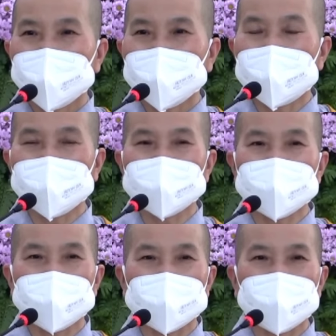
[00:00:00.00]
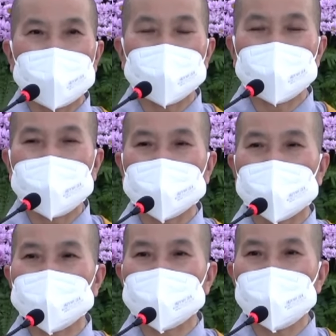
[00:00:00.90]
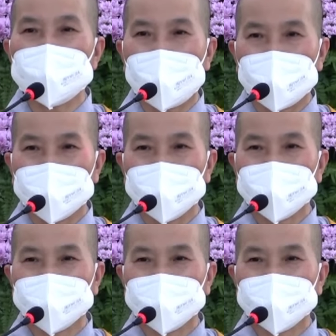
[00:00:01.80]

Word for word: đời người mang mát ở trong vòng.